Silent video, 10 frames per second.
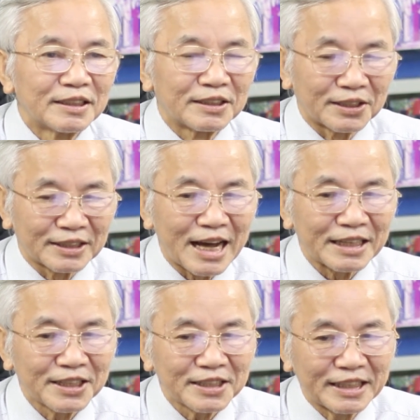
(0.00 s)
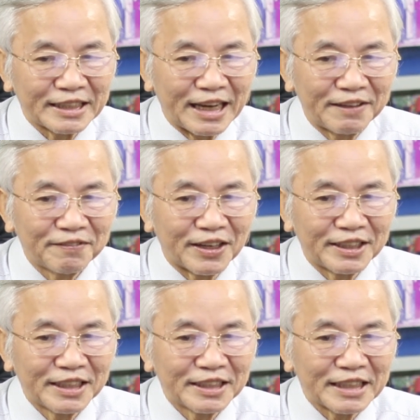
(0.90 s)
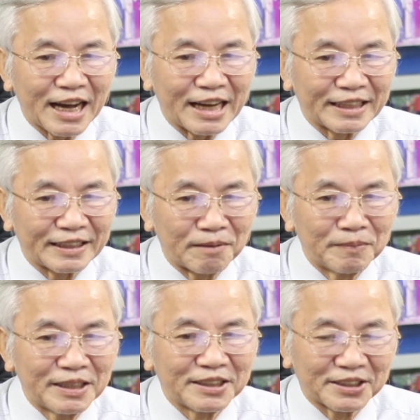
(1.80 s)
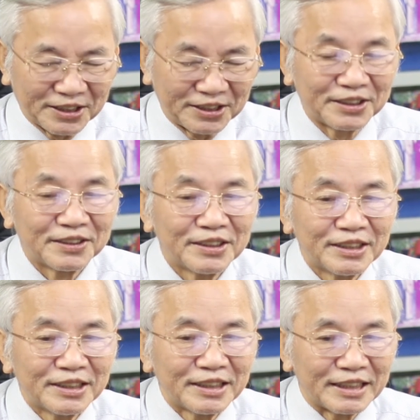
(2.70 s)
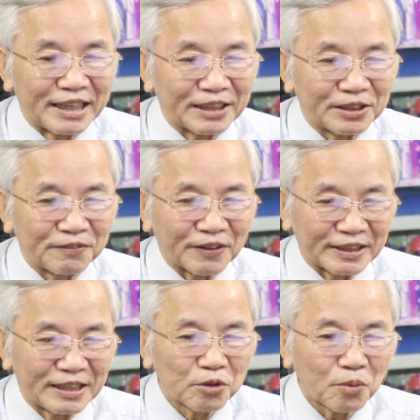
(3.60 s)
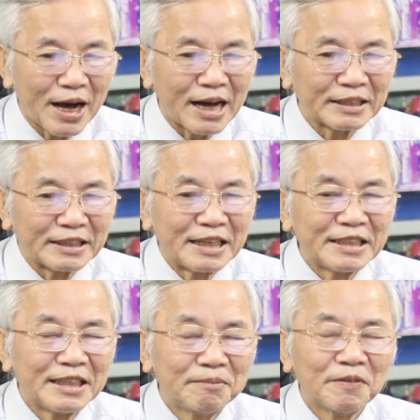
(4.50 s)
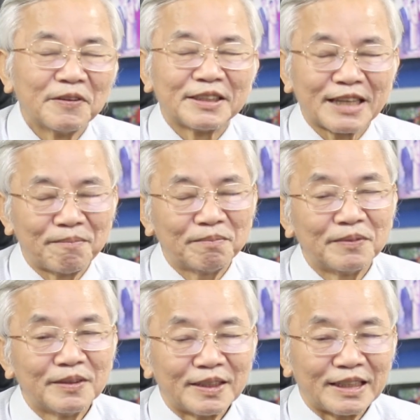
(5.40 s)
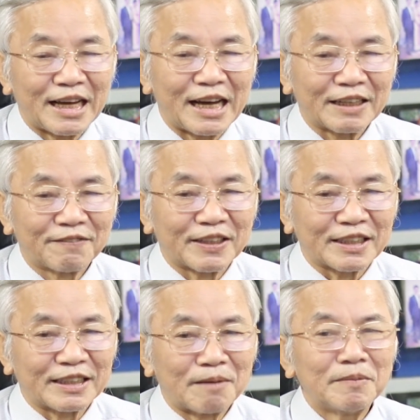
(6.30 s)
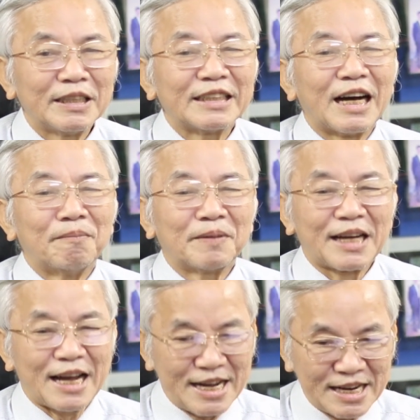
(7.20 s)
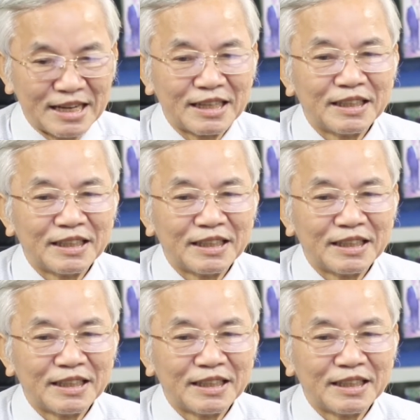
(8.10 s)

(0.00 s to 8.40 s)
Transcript: thực ra trước khi đến với những nhà tâm linh thực sự thì phải đi qua trên 90% là vật tâm linh dởm cái đã